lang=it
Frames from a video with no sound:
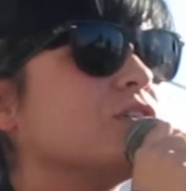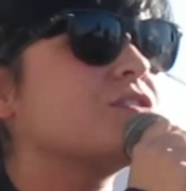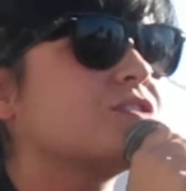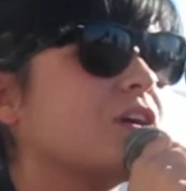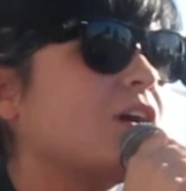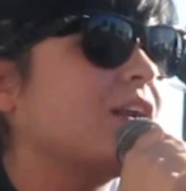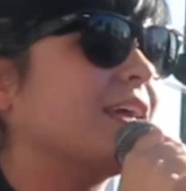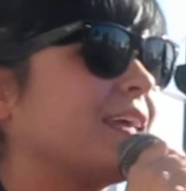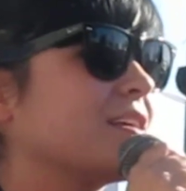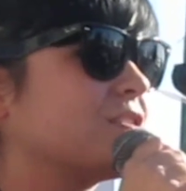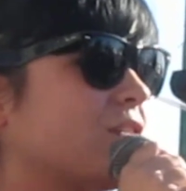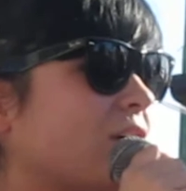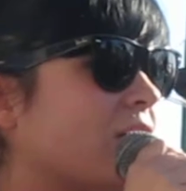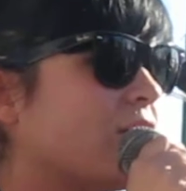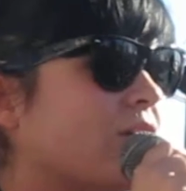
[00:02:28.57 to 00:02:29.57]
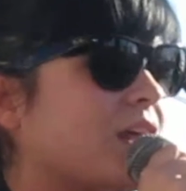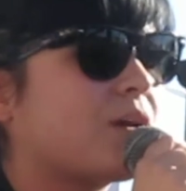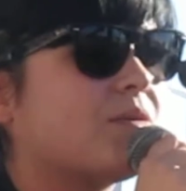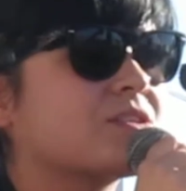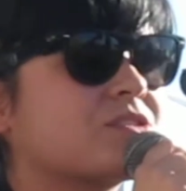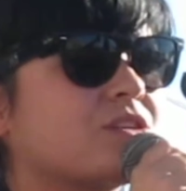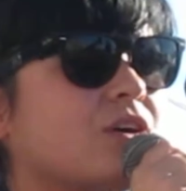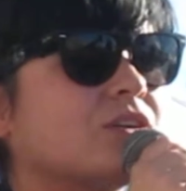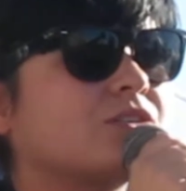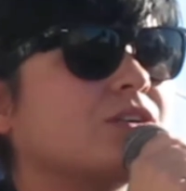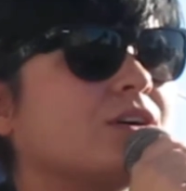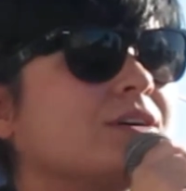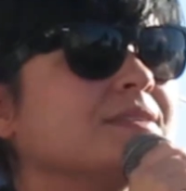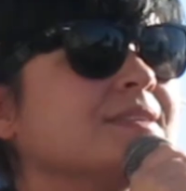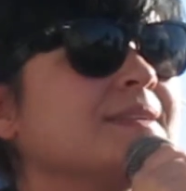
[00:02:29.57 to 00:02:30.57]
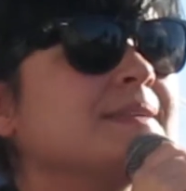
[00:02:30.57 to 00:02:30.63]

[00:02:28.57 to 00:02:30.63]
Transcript: il sole, che sono ancora qua sotto